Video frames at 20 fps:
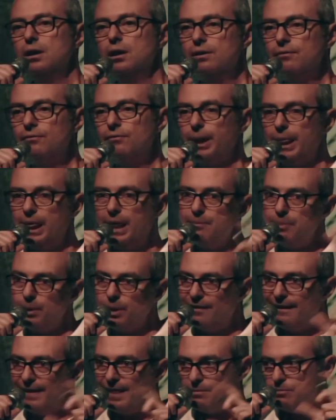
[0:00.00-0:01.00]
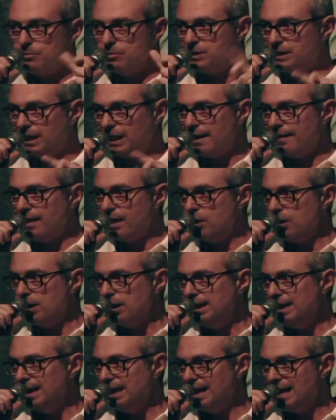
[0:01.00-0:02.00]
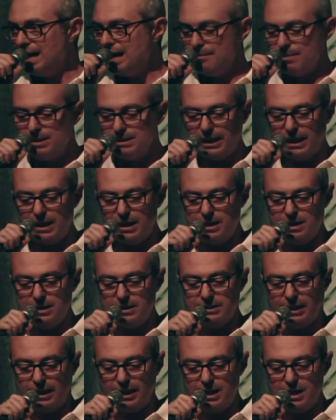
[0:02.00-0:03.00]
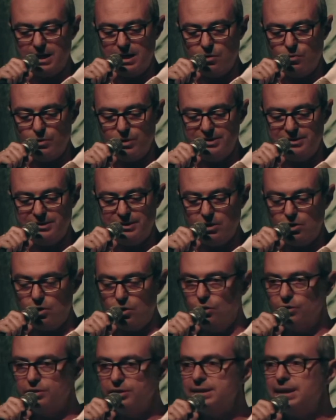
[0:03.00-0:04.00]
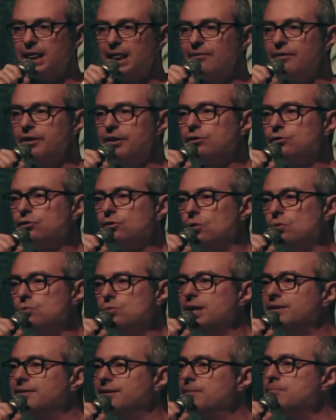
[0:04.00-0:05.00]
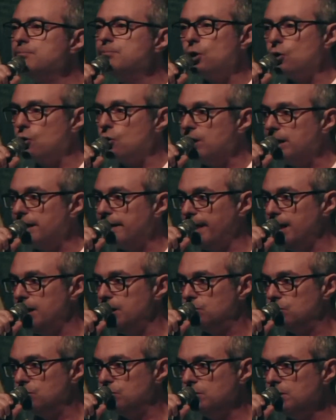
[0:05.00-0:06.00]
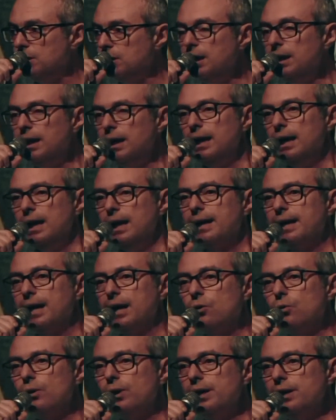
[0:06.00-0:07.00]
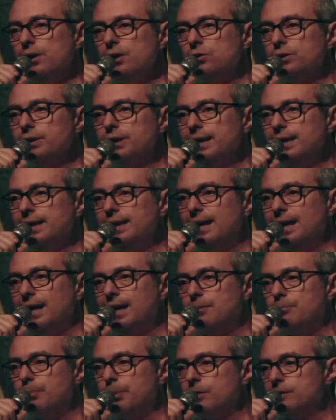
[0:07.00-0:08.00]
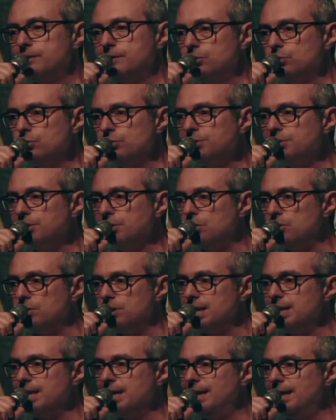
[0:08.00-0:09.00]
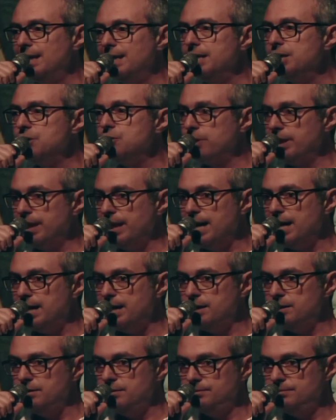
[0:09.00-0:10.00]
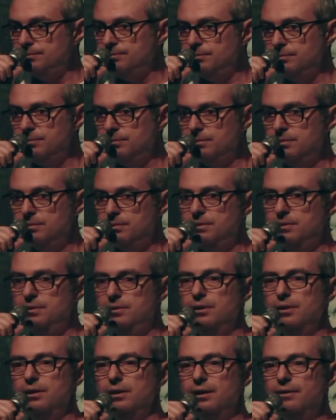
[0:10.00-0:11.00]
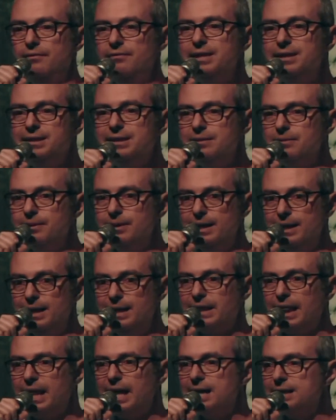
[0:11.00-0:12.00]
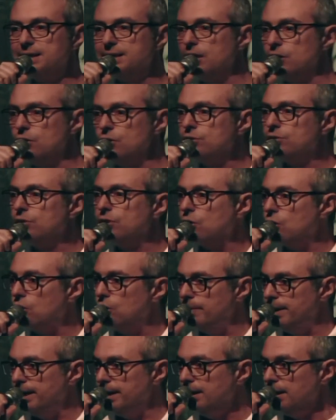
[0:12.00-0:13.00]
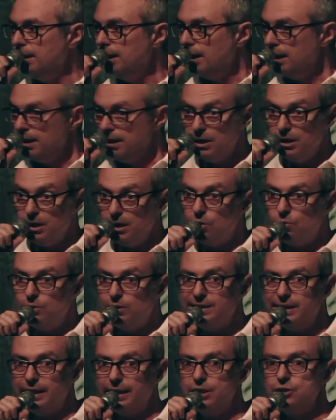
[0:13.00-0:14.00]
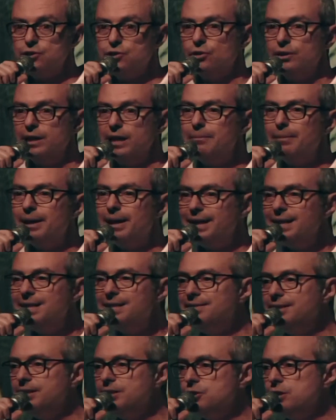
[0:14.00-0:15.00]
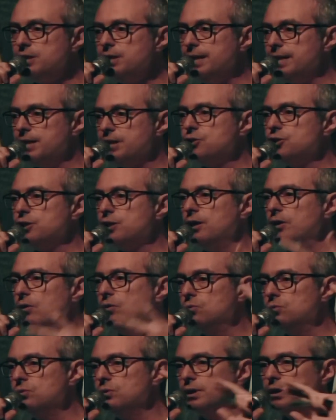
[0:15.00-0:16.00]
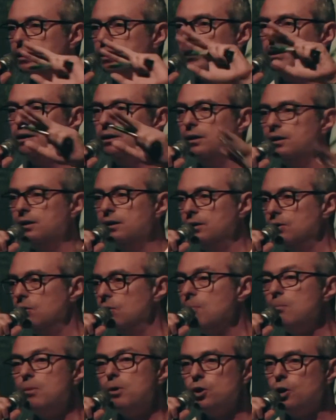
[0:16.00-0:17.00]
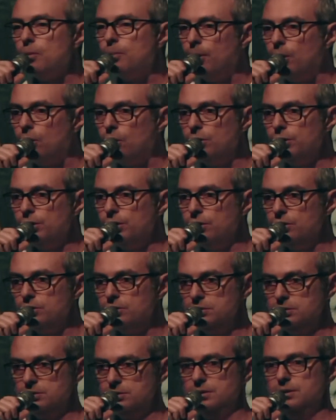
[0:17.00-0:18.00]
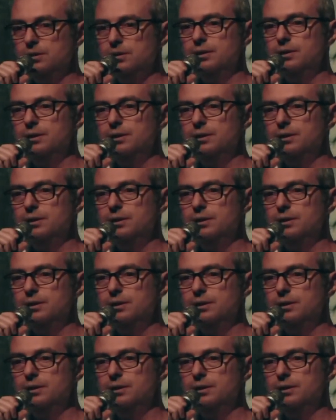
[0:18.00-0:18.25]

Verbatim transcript: vorrei provare a mostrare il legame tra, tra, queste cose attraverso un esempio concreto, che è quello della prostituzione delle nigeriane. Eh, vittime della tratta, non so come in, in questa regione, ma in Sicilia c'è un, eh, un monopolio eh,